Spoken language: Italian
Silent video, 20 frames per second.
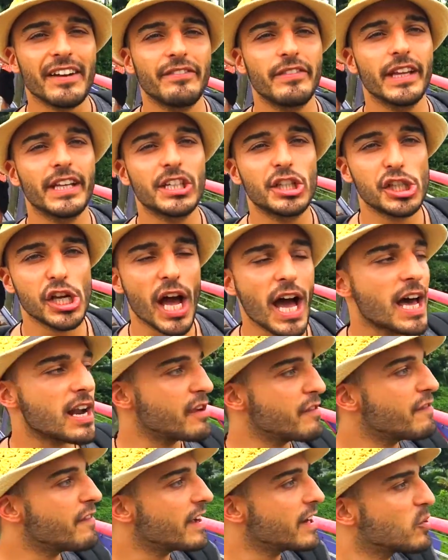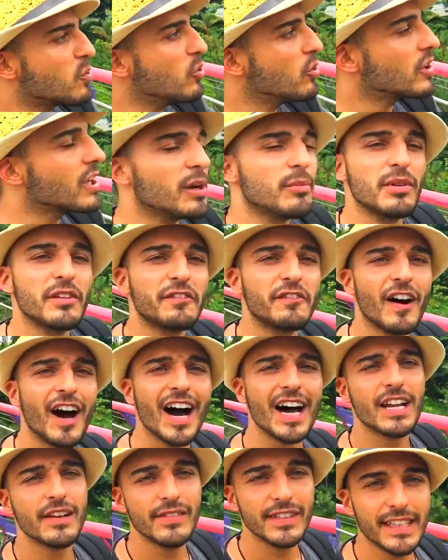a viaggiare fare quello che ami
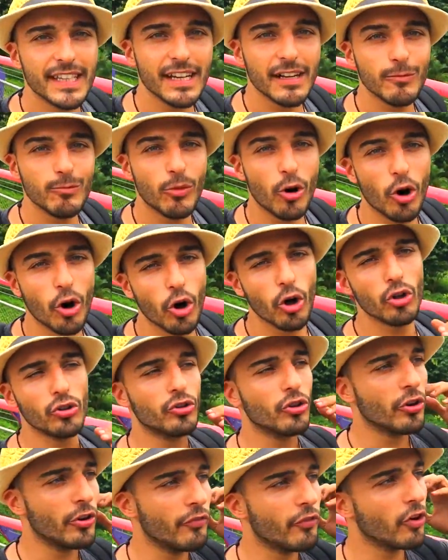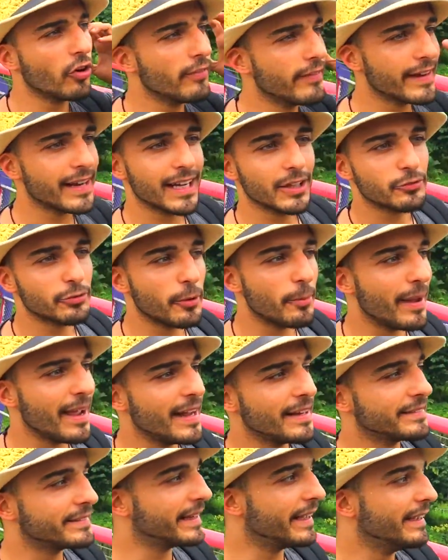fare vedere il mondo evolvere la tua
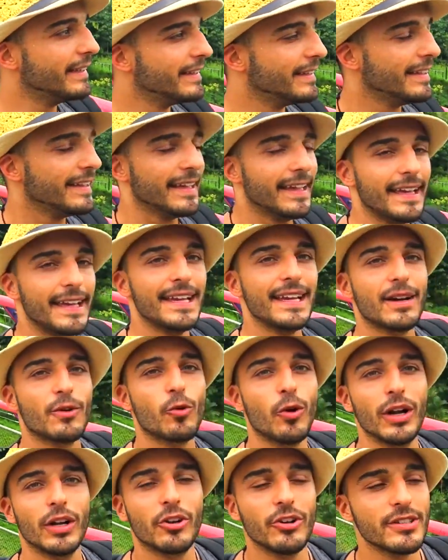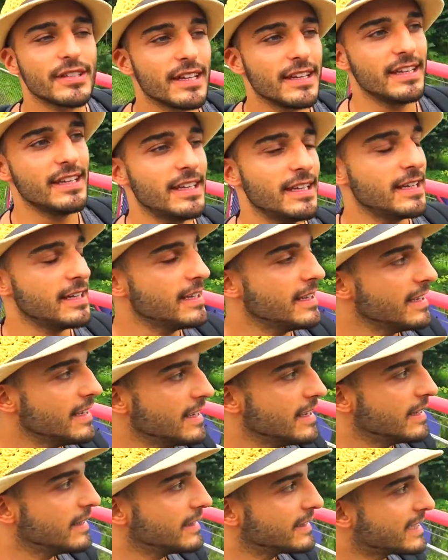mente è qualcosa di
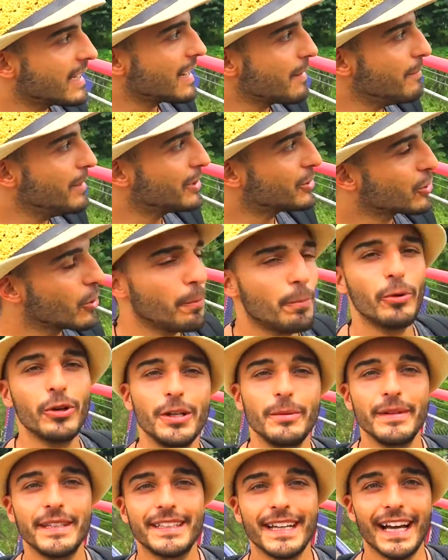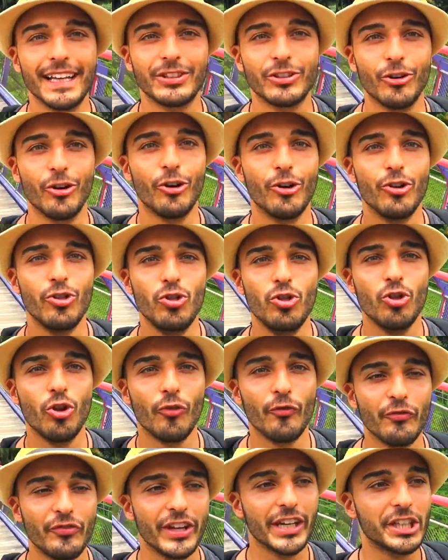sarebbe troppo limitato
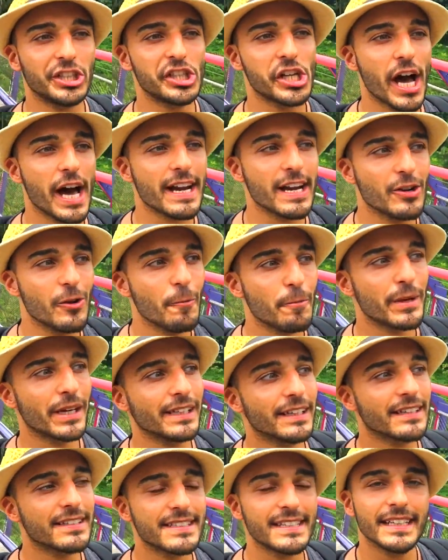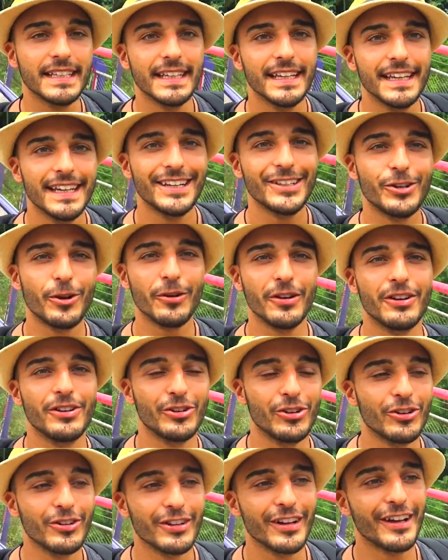non viaggiare, non prendersi, non,
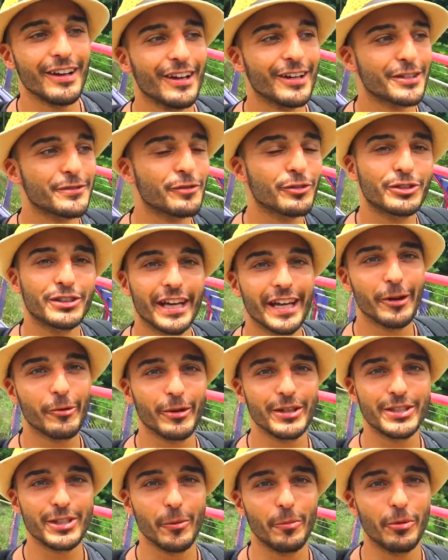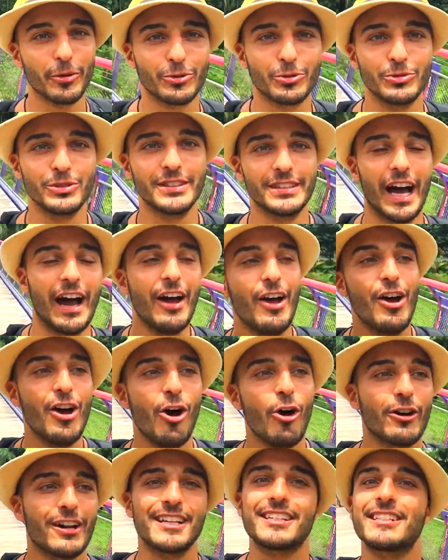non eh, sfruttare questa opportunità.
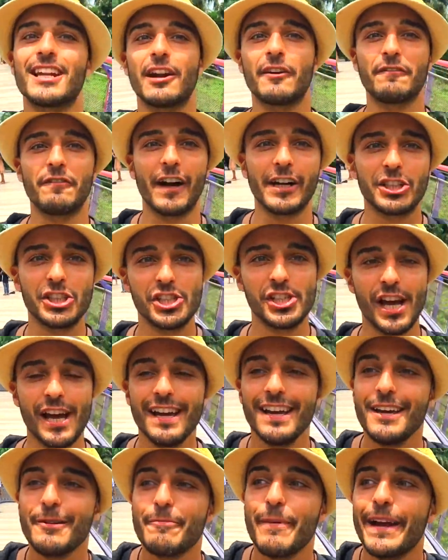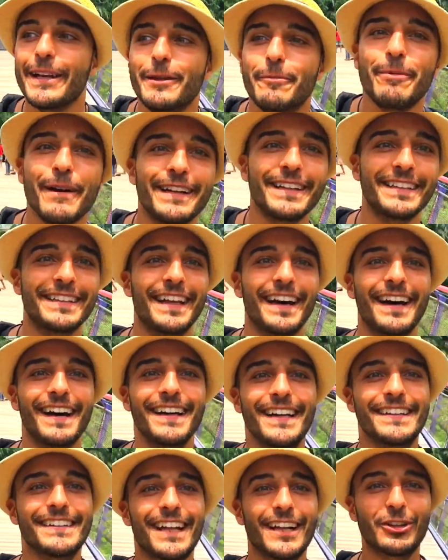Ora sarà facile? Beh, dipende da,
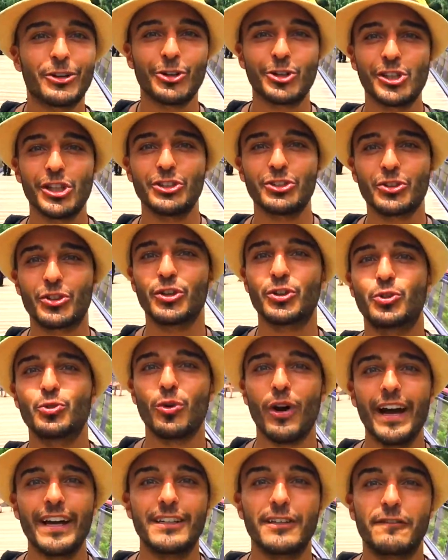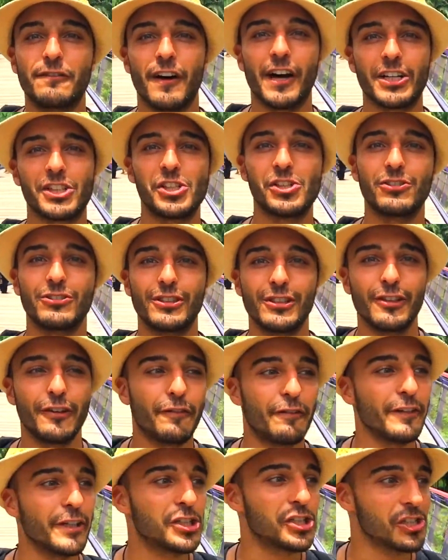dal concetto che tu hai di facile o di
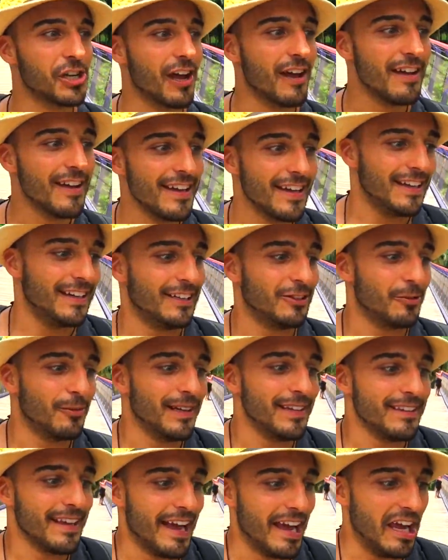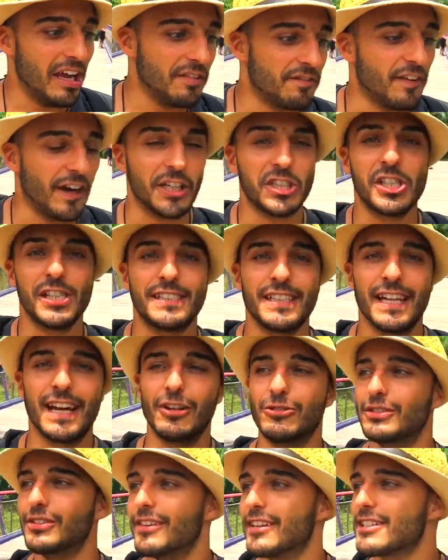difficile. La domanda è: è facile andare
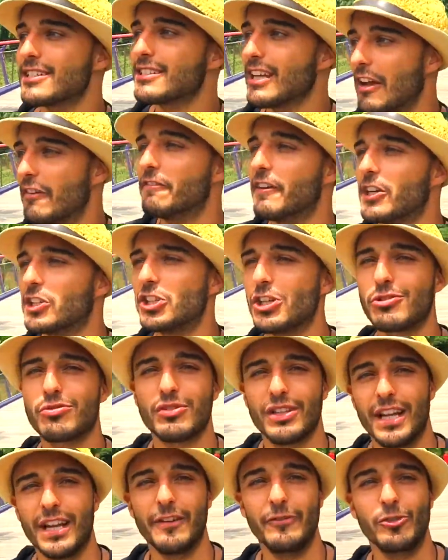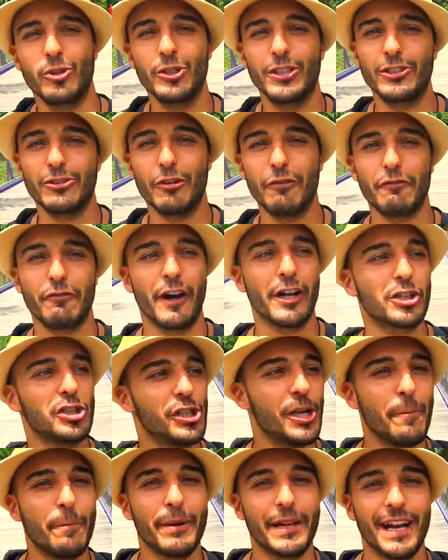all'università? È facile suonare il violino? È
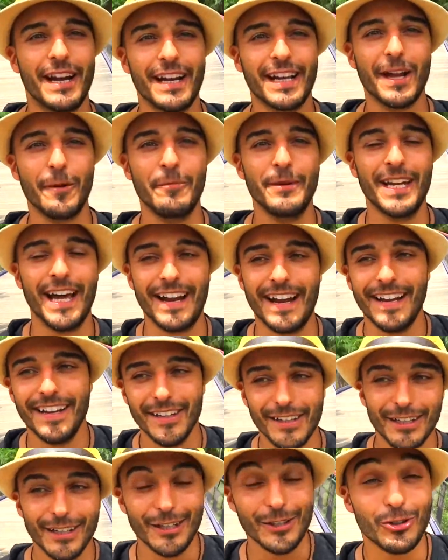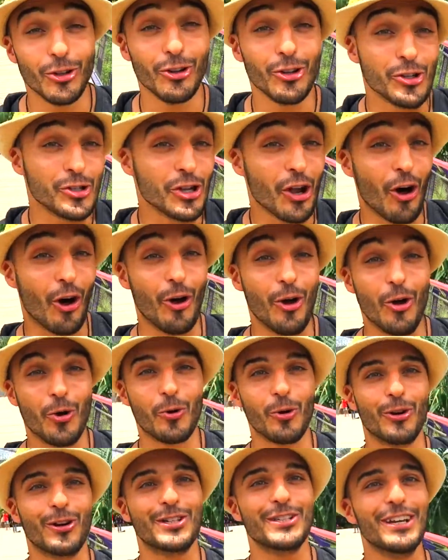facile imparare a camminare? Non lo so,
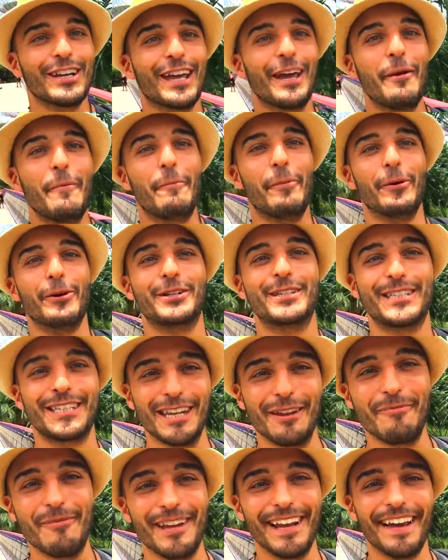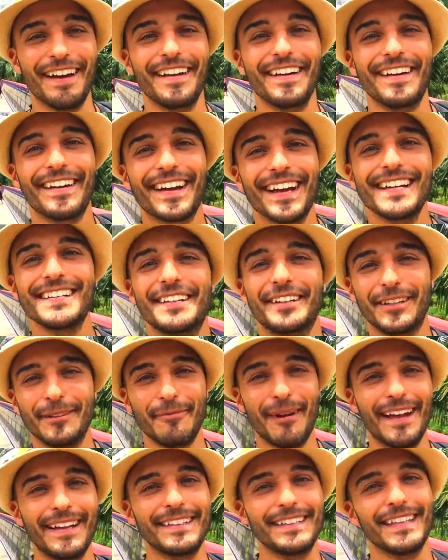quello che so è che è possibile che se ti
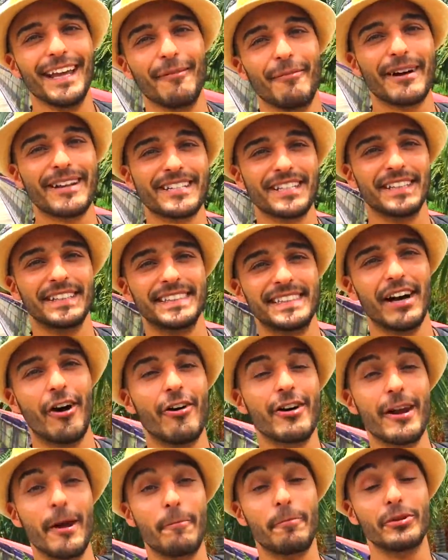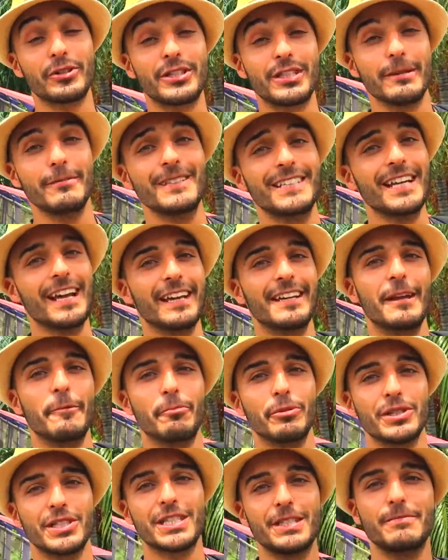metti abbastanza ore è possibile ed è
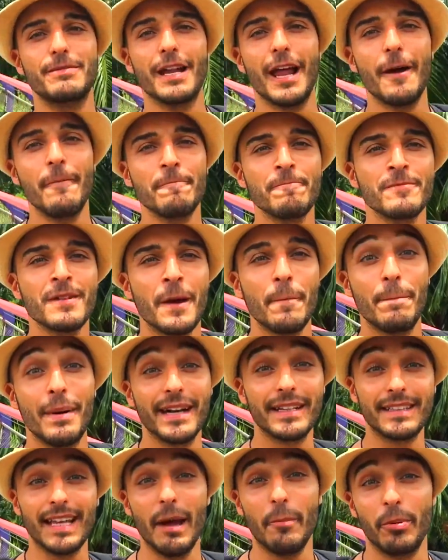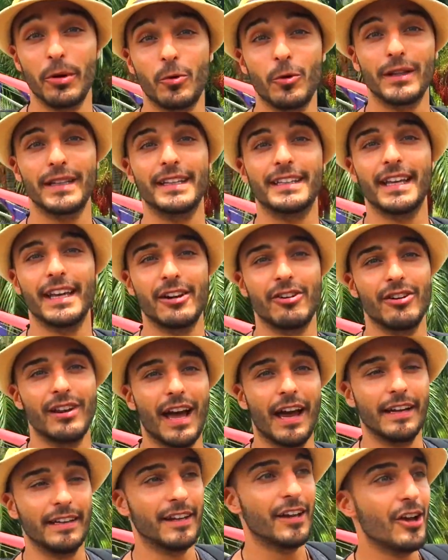possibile per te puoi guadagnare
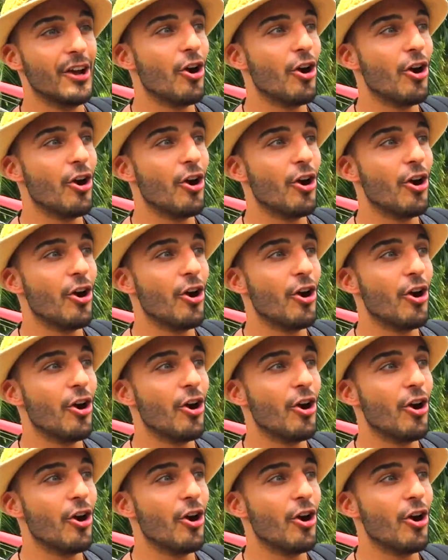online.